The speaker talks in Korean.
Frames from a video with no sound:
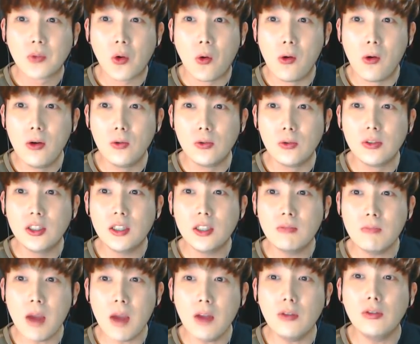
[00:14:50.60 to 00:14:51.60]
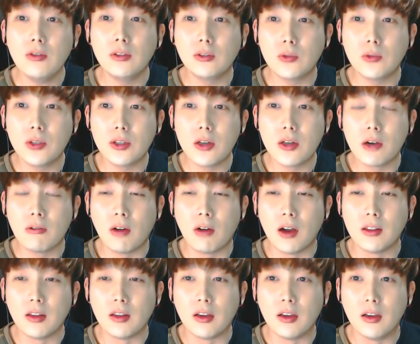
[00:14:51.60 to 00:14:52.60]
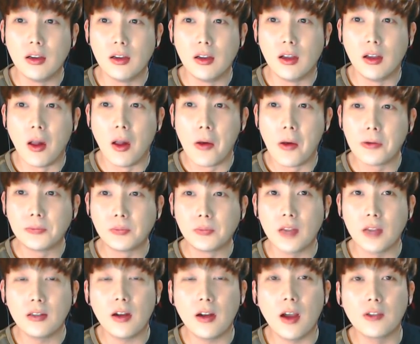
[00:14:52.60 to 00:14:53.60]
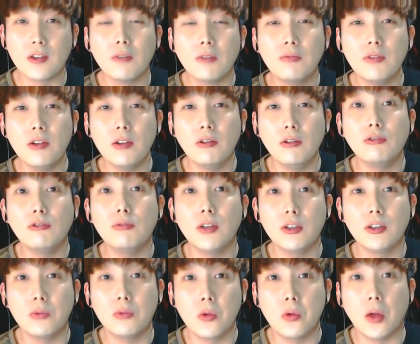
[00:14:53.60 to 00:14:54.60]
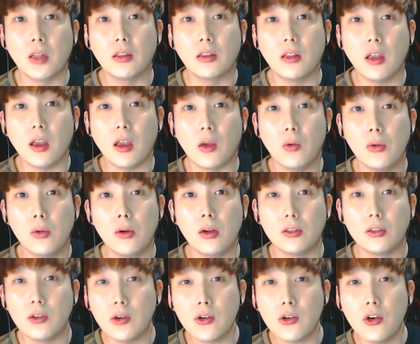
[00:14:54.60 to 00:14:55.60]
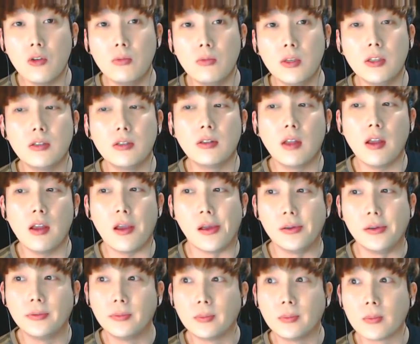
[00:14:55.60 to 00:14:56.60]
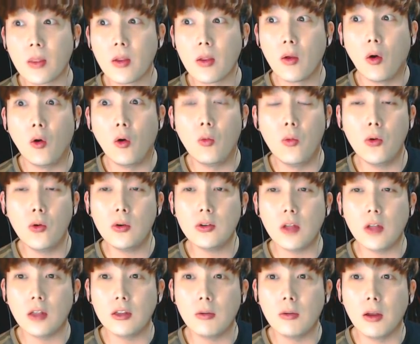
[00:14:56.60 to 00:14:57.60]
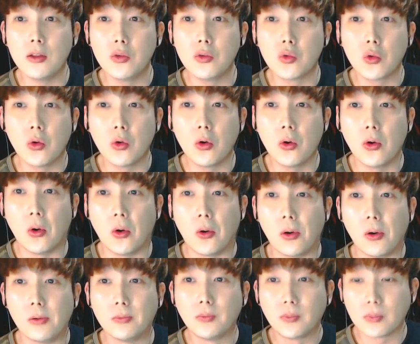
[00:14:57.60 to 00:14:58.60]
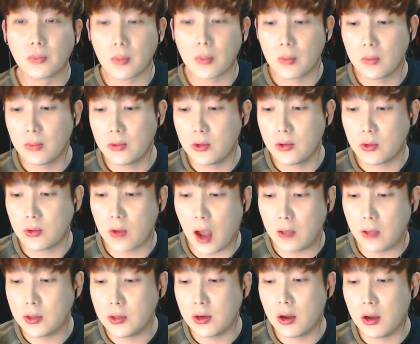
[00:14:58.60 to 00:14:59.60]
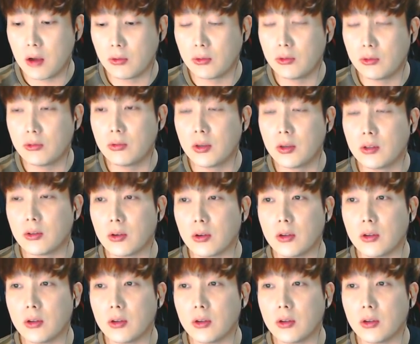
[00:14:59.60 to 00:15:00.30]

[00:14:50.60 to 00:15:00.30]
거의 오늘 10만원을 쏘시려고 하네. 얘들아, 저분이 유튜브에서 보고 왔대. 오늘 첫 경험이신데, 어, 뭐그렇게 나한테 많이 줘. 응, 저러고 안오시려고 유튜브에서